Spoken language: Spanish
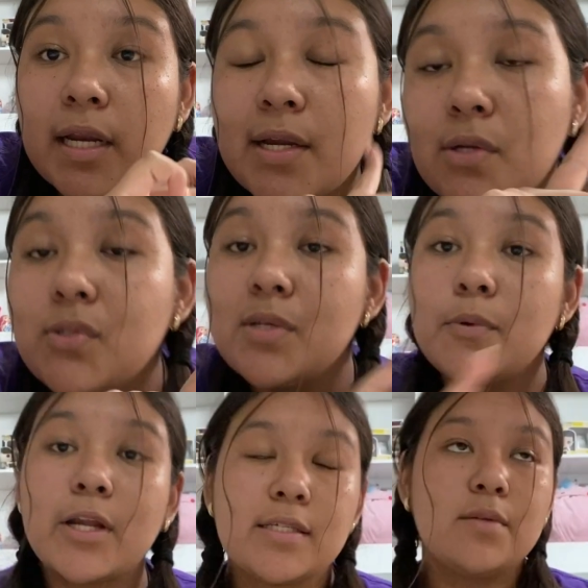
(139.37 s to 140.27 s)
las luces
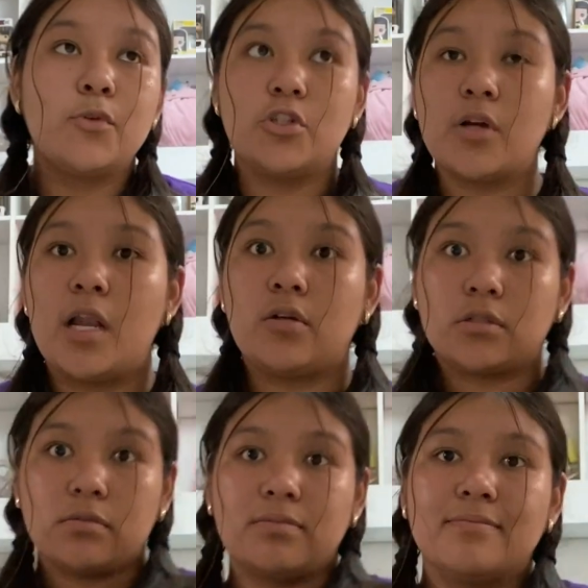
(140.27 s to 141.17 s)
porque hace mucho calor.
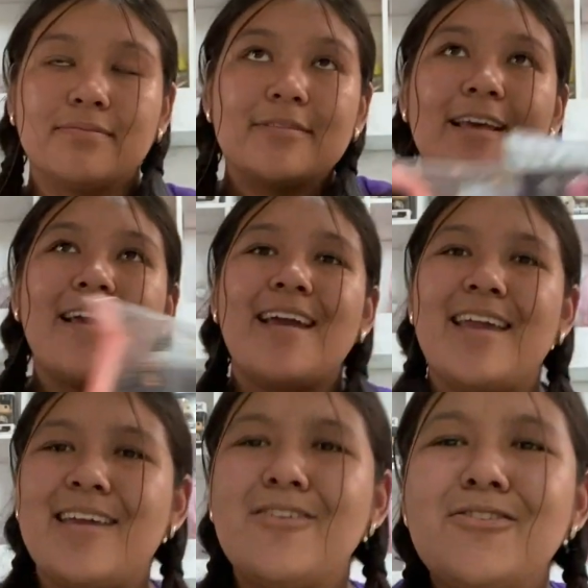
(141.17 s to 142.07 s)

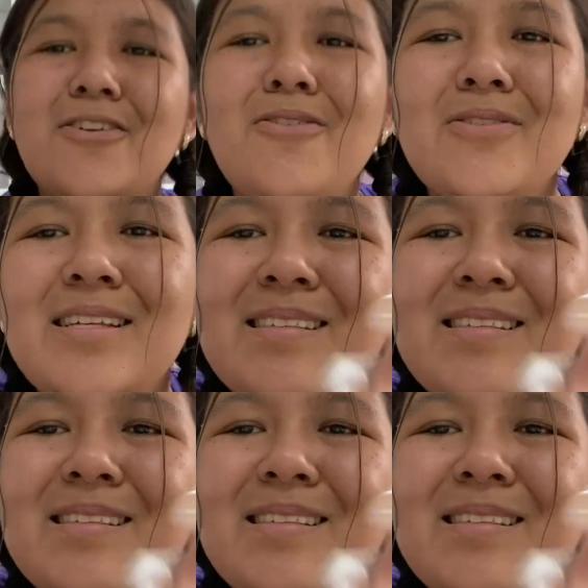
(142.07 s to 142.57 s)
Y no son luces